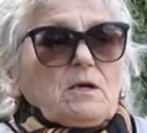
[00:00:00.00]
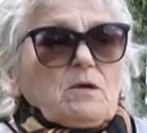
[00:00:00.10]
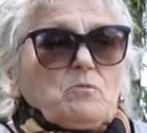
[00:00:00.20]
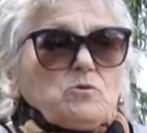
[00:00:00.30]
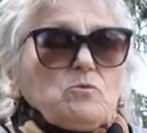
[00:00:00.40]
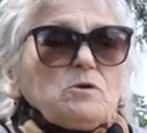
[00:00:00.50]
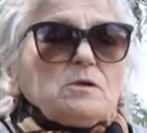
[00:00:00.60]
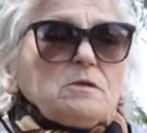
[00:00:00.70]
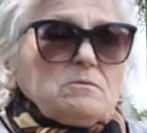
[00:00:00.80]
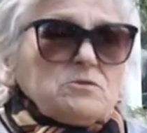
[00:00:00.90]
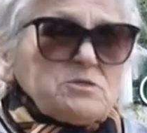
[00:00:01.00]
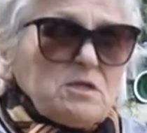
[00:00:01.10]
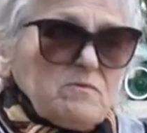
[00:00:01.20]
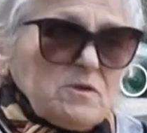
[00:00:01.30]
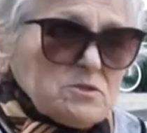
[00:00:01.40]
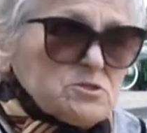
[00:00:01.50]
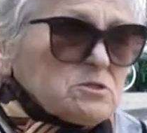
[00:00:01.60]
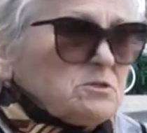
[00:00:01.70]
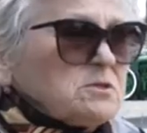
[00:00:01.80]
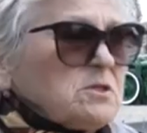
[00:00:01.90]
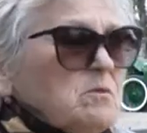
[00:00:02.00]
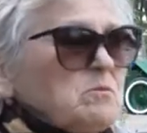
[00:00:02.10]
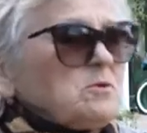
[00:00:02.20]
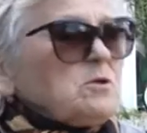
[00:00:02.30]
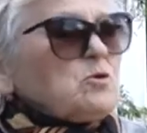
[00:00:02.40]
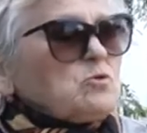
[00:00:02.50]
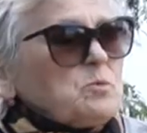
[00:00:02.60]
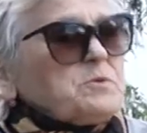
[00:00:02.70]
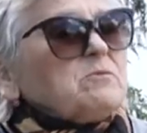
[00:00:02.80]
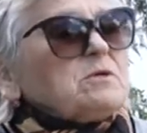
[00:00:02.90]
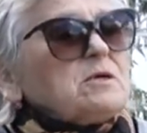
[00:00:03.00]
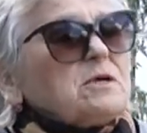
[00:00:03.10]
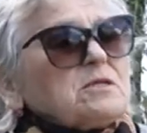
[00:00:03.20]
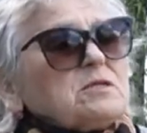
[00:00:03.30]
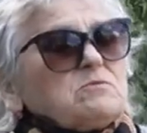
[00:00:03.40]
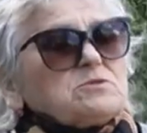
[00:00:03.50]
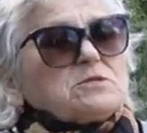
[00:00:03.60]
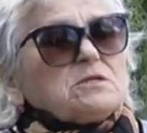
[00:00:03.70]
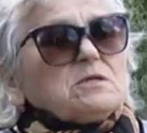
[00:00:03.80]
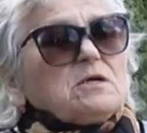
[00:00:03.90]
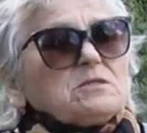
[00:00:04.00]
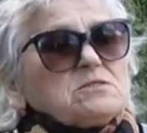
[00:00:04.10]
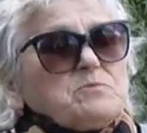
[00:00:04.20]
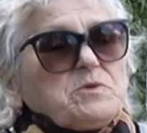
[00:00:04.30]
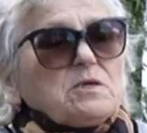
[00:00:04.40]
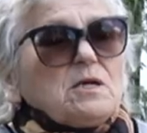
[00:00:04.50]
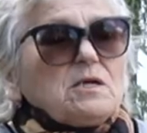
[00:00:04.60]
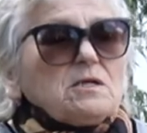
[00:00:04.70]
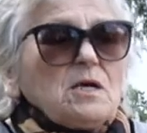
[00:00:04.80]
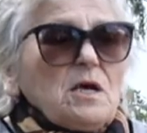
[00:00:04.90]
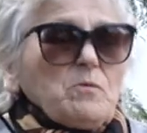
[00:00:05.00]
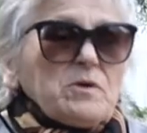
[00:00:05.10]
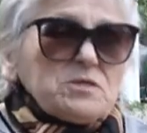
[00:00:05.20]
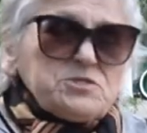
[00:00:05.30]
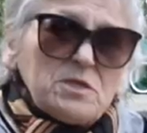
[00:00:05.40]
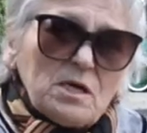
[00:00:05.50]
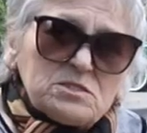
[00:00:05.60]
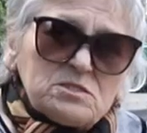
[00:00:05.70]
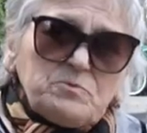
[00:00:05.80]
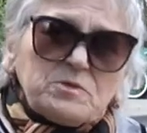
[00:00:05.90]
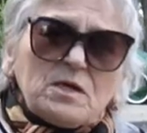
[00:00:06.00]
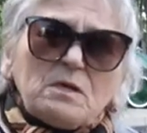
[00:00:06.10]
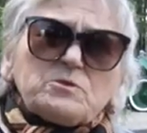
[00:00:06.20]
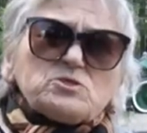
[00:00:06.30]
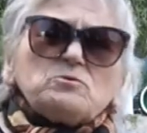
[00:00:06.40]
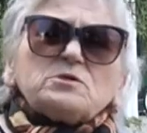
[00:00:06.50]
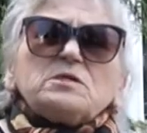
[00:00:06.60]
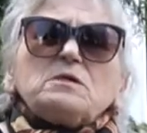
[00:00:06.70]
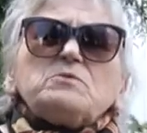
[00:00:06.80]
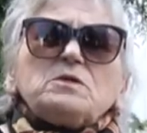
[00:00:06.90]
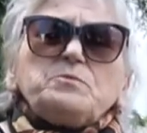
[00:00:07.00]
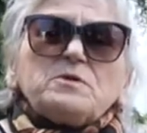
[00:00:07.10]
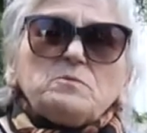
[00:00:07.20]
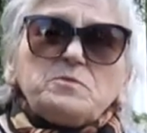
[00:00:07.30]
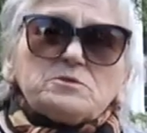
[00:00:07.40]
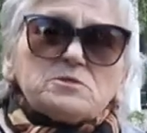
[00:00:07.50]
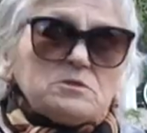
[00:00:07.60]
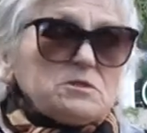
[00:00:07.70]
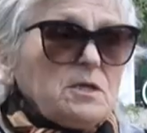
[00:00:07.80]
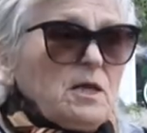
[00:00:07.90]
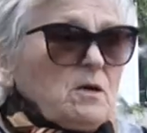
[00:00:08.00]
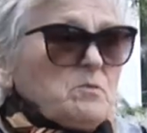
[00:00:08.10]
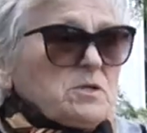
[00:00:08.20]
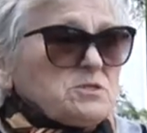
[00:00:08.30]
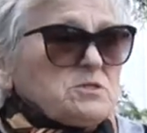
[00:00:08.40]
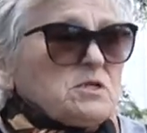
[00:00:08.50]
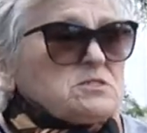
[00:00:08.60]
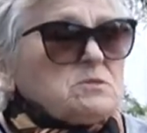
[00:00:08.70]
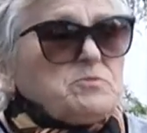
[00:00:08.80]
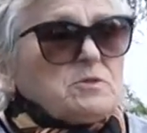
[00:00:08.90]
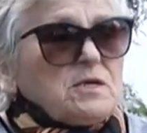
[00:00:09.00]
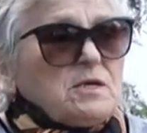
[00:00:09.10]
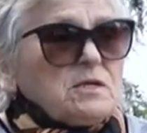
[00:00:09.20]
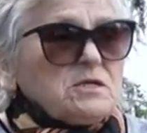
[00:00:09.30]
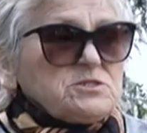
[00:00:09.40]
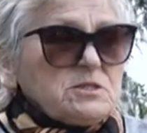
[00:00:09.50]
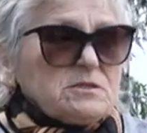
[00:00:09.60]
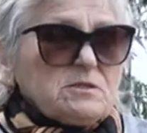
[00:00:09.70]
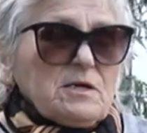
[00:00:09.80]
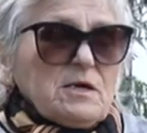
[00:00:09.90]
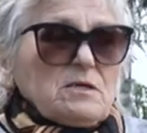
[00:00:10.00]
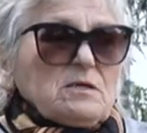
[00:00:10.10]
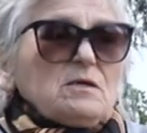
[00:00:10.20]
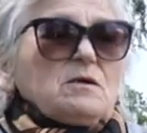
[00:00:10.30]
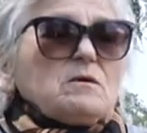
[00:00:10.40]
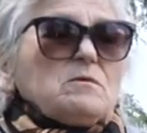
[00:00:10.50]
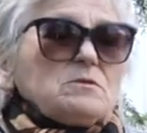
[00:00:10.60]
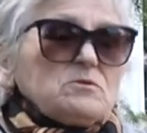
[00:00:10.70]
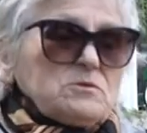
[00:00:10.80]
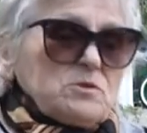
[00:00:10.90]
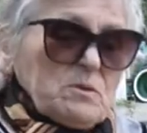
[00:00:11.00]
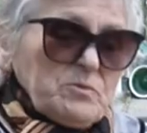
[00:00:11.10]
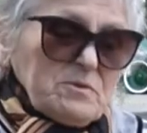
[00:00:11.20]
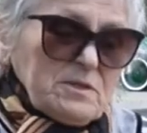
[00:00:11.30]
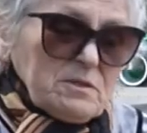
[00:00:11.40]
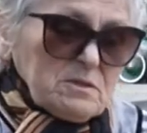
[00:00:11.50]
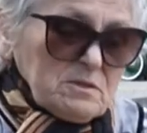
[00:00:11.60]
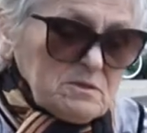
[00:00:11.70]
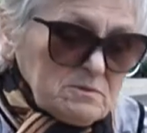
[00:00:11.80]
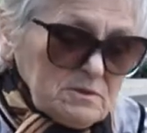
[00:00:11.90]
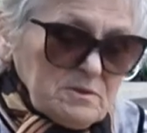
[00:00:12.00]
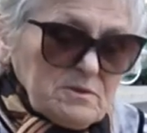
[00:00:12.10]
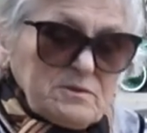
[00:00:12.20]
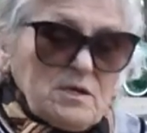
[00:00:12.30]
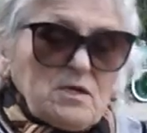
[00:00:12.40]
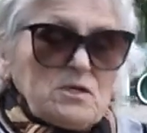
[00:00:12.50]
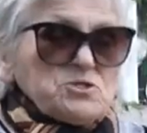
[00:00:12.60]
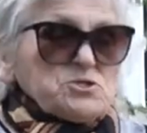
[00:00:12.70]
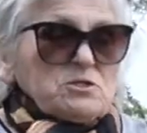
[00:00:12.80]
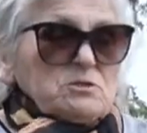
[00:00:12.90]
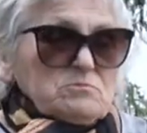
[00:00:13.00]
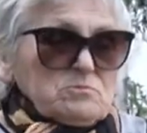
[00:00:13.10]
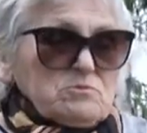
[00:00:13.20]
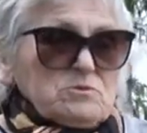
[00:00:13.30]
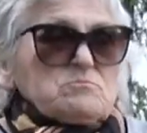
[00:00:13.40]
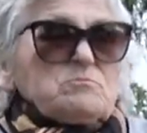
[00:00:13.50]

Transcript: много деревенских, там, э, крупного рогатого скота забирали, поросят забирали, поскольку они были переписаны, поросят забирали, ходили, э, требовали я э, яички, вот